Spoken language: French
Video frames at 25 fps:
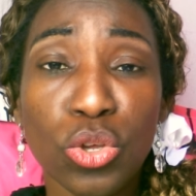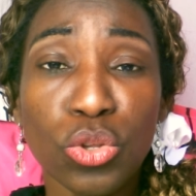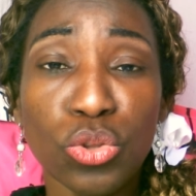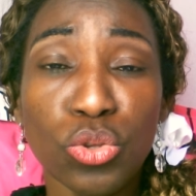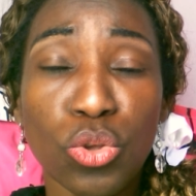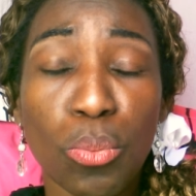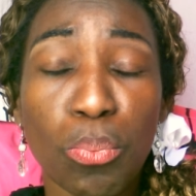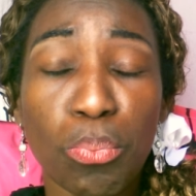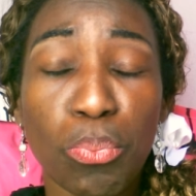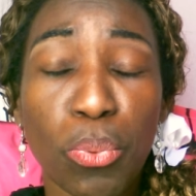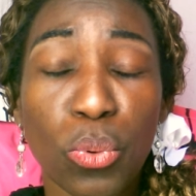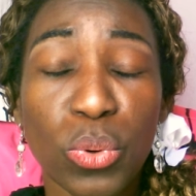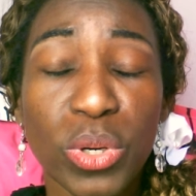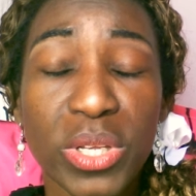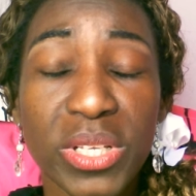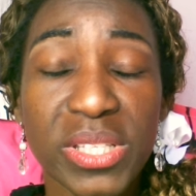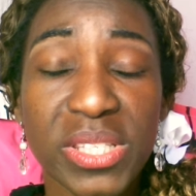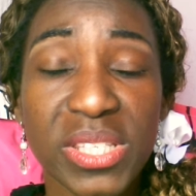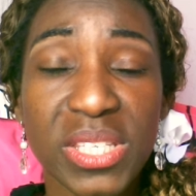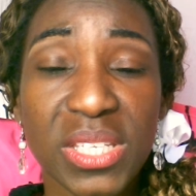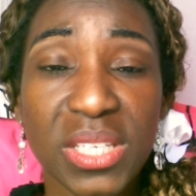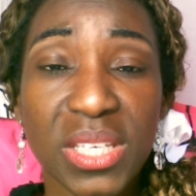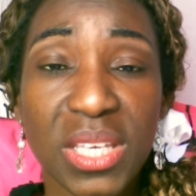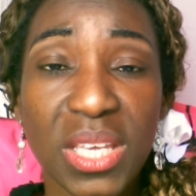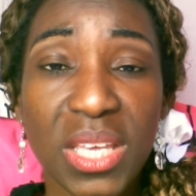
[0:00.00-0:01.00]
de
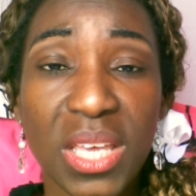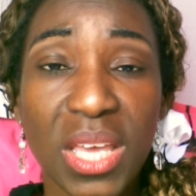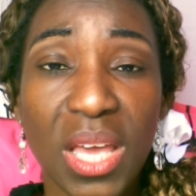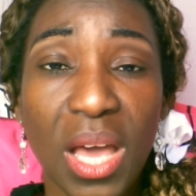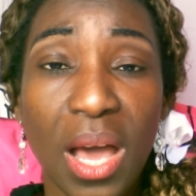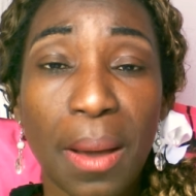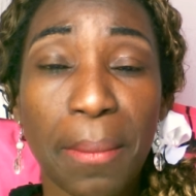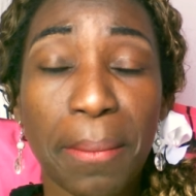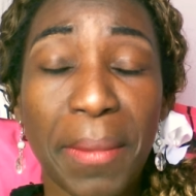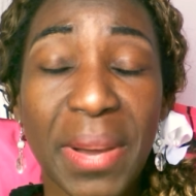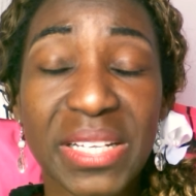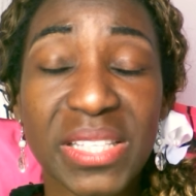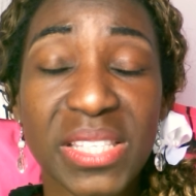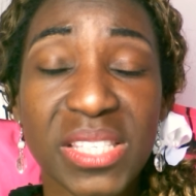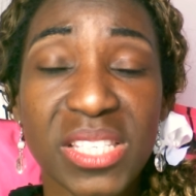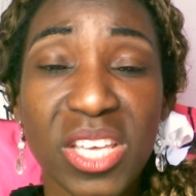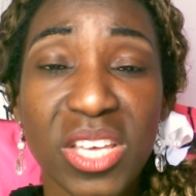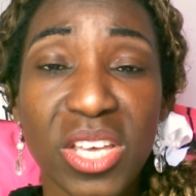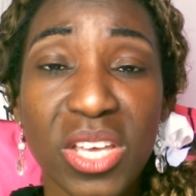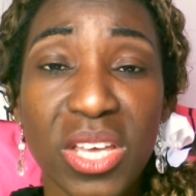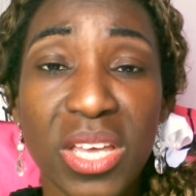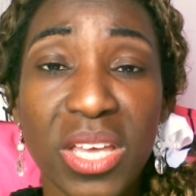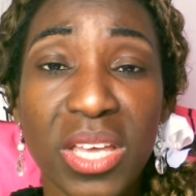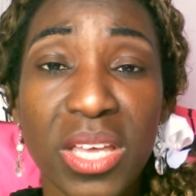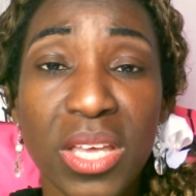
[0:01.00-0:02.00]
politique et en
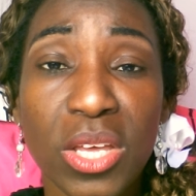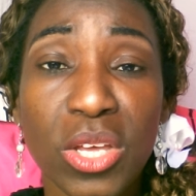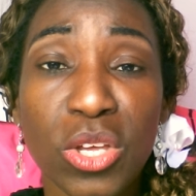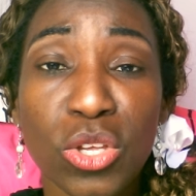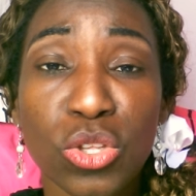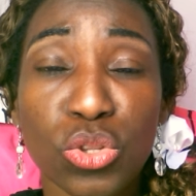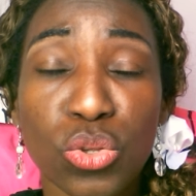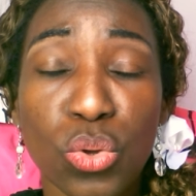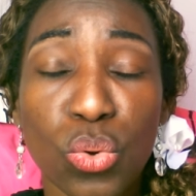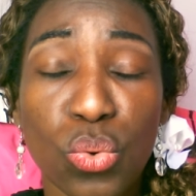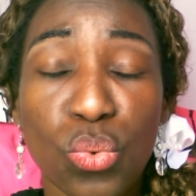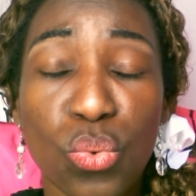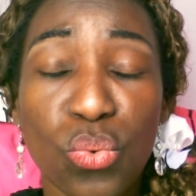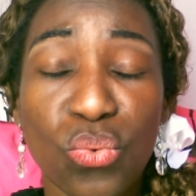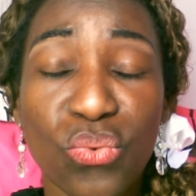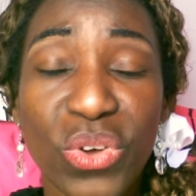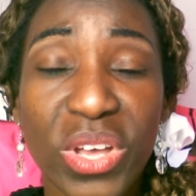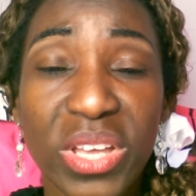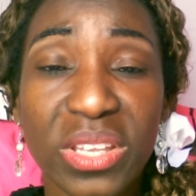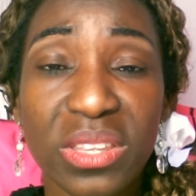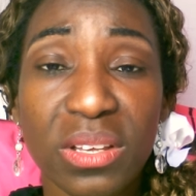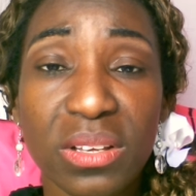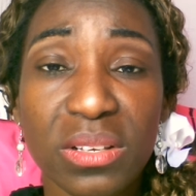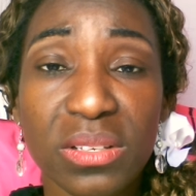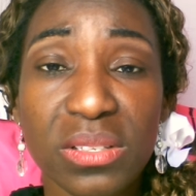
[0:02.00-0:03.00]
matière de
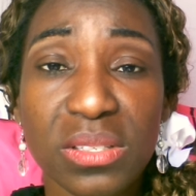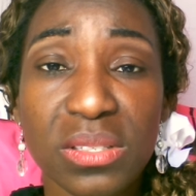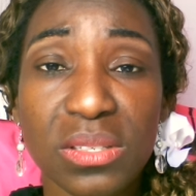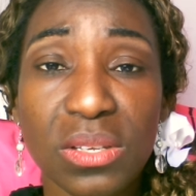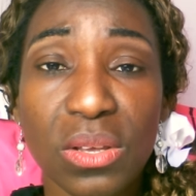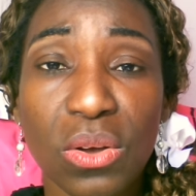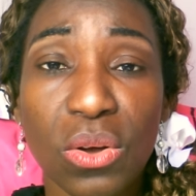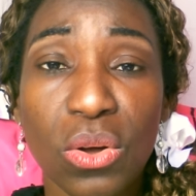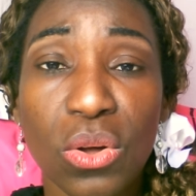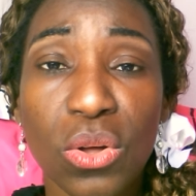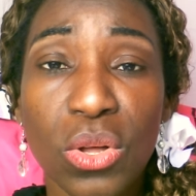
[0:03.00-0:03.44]
gouvernance